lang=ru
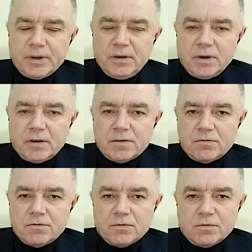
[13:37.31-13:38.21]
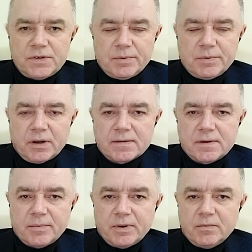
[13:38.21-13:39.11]
понимая, что все
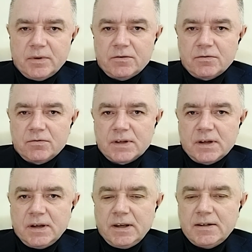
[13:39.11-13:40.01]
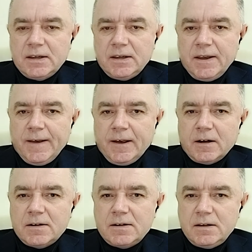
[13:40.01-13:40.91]
прекрасно понимают, что за агрессией
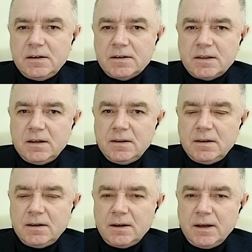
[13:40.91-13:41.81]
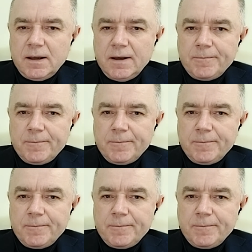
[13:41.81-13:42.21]
России стоит Китай,